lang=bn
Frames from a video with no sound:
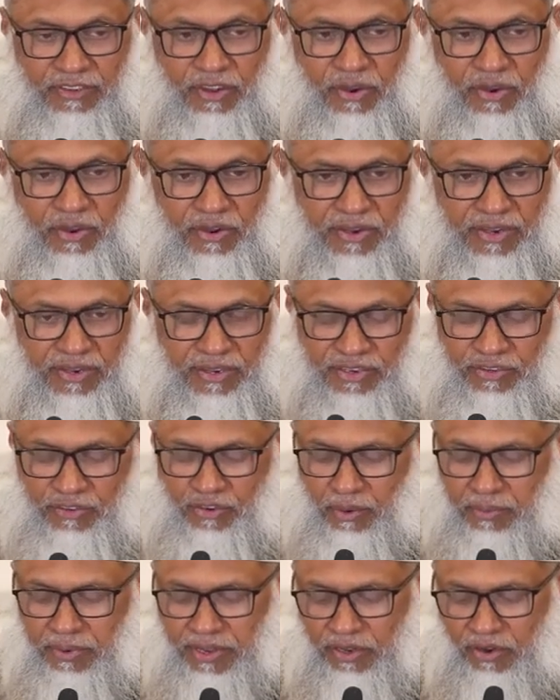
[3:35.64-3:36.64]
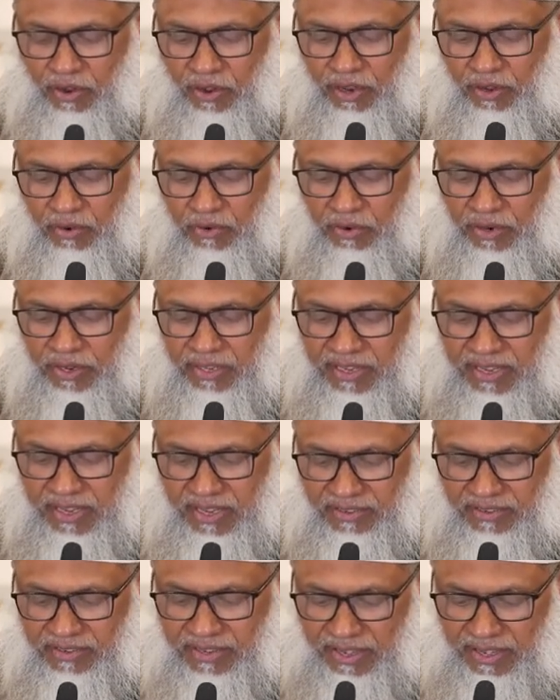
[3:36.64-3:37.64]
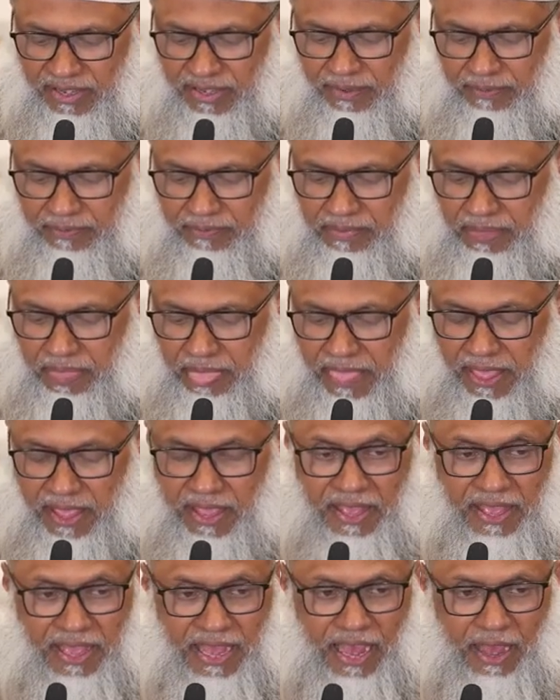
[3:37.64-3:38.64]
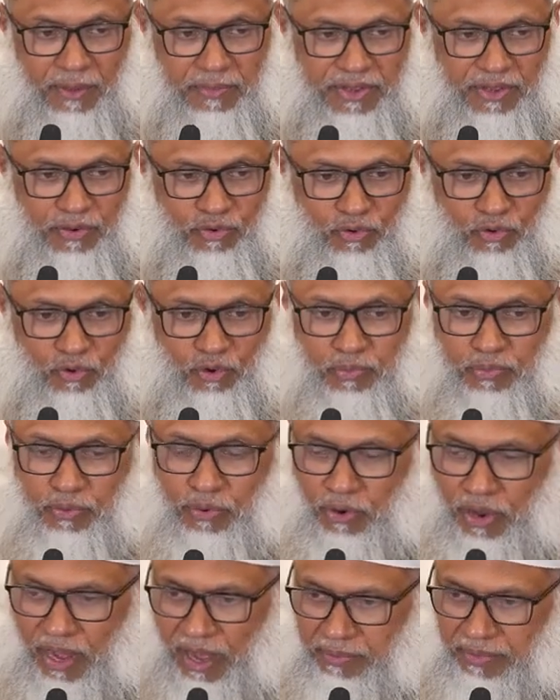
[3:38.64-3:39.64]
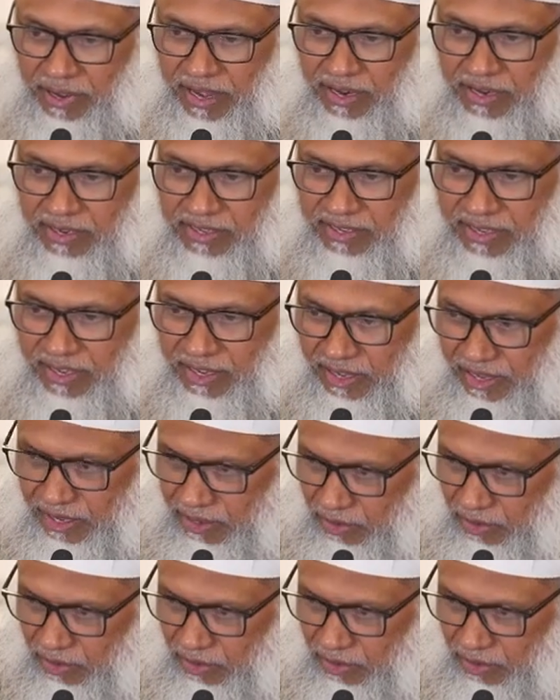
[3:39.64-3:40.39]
যখন সবাই রওনা করে দিয়েছে আমি উঠব আমার যে